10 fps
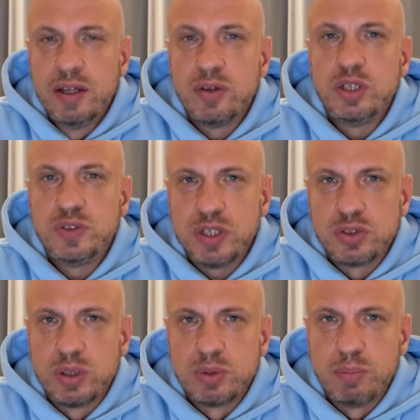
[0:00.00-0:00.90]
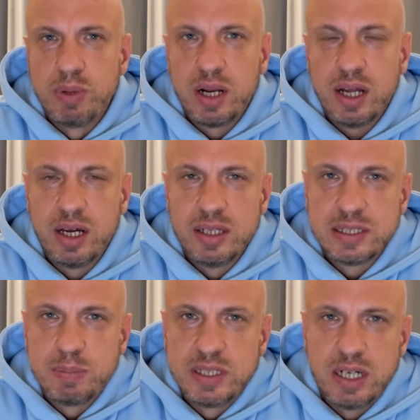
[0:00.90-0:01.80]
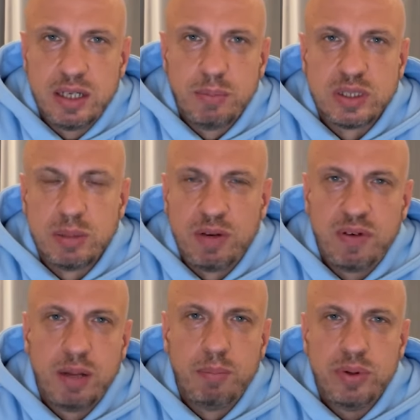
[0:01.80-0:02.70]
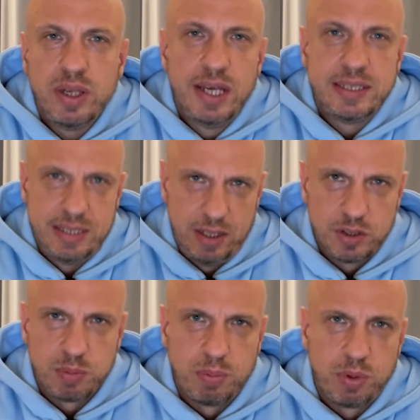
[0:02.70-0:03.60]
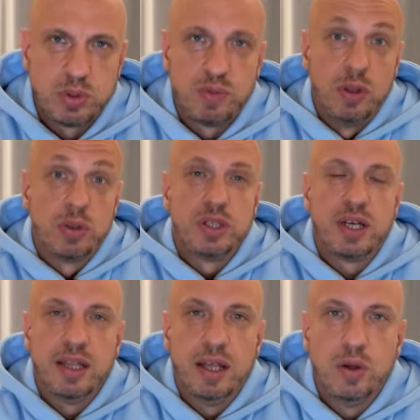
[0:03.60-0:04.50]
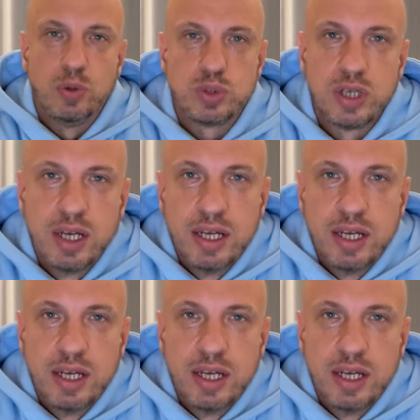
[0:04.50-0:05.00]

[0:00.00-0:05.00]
to nie świadczy o tym, że Berlanga jest specjalnie mocnym rywalem, bo nie jest, tylko że po prostu widocznie Canelo już